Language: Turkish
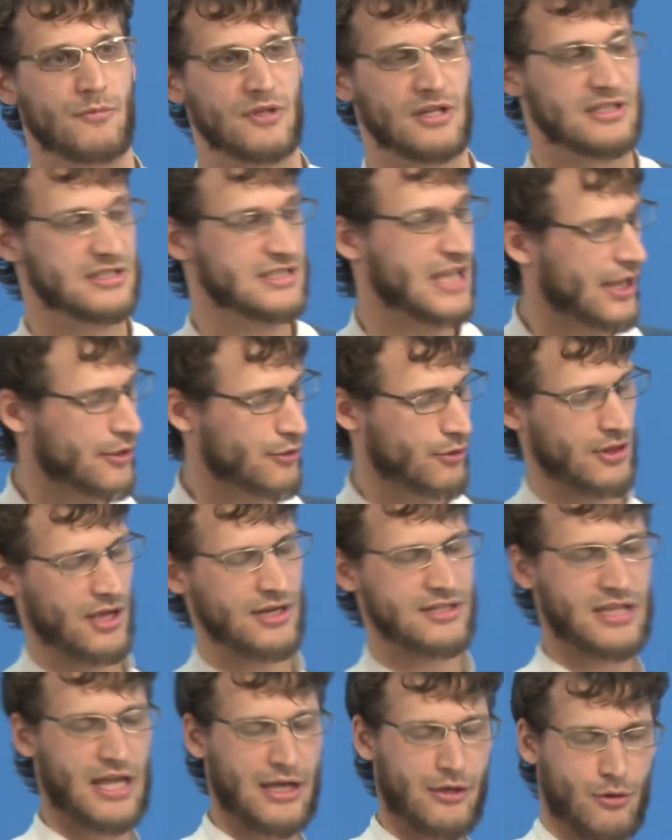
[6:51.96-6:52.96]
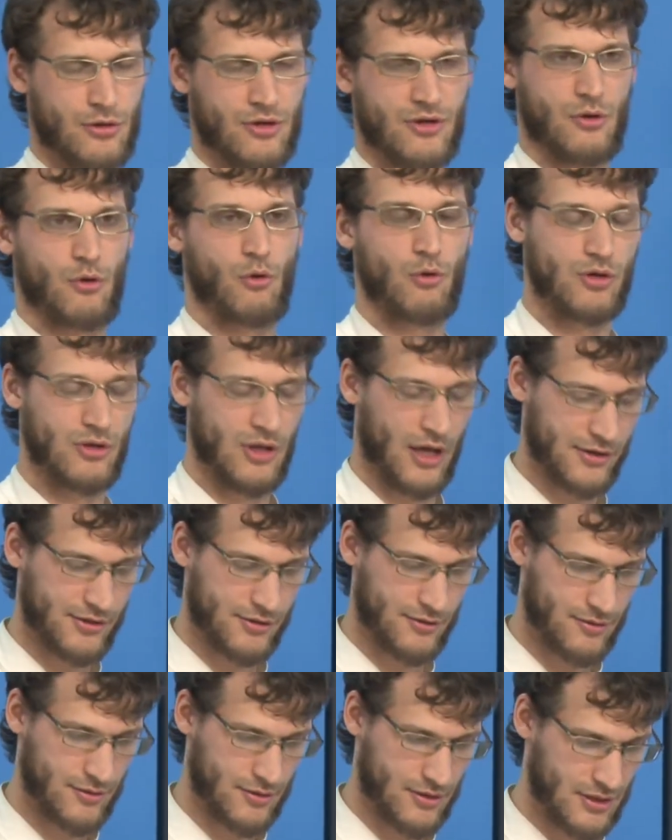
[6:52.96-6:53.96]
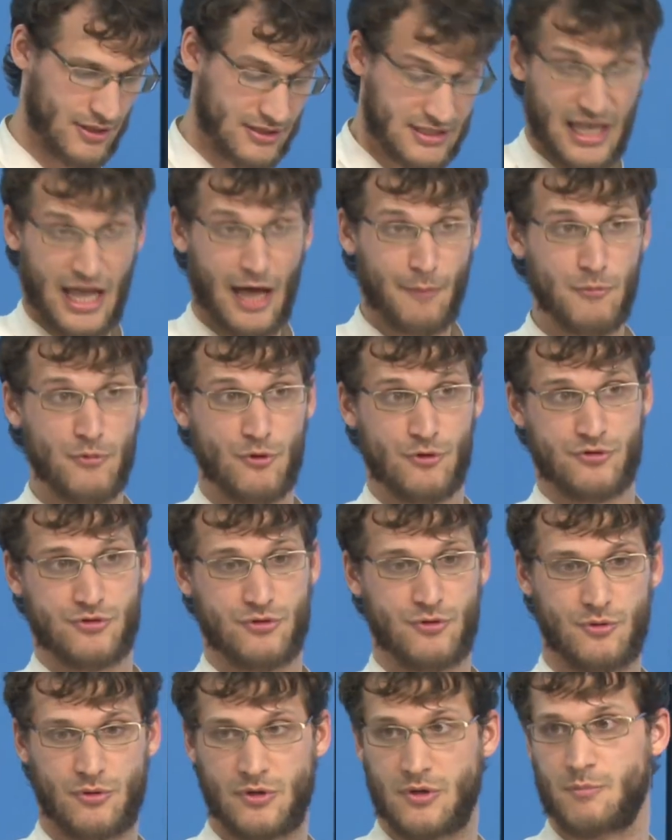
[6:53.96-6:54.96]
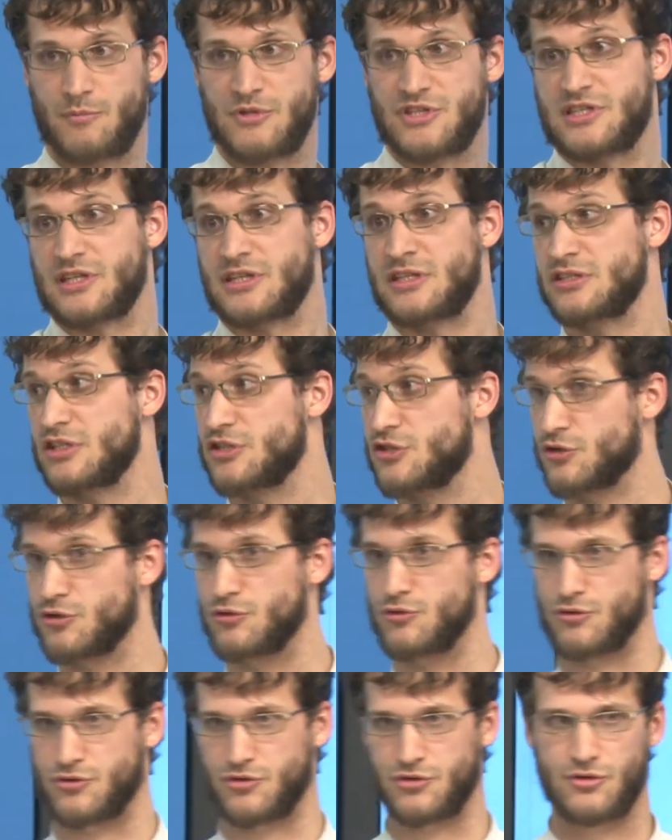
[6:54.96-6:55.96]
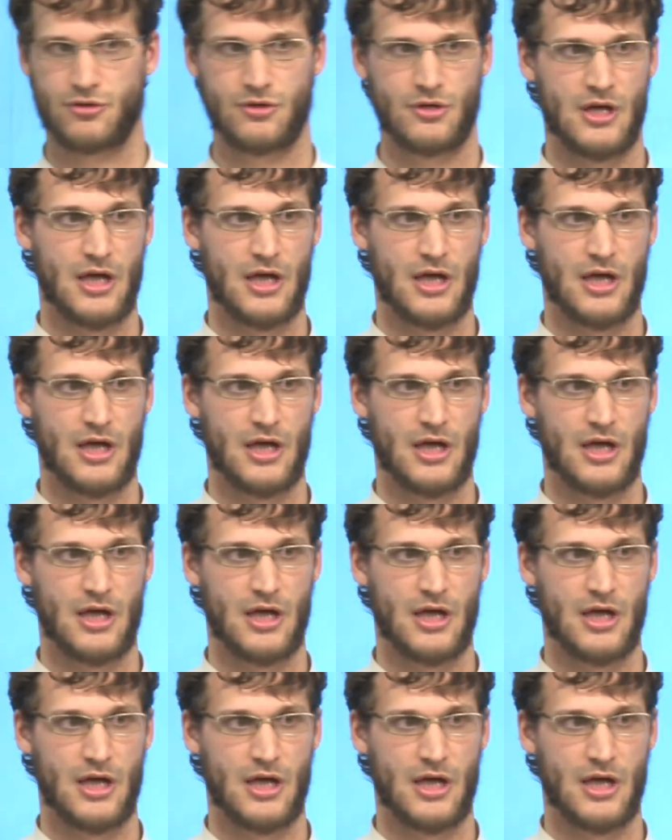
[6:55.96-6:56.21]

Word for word: Sayıyorlar sayıyorlar oylar. Sayanmıyor. Bir sıkıntı çıkıyor.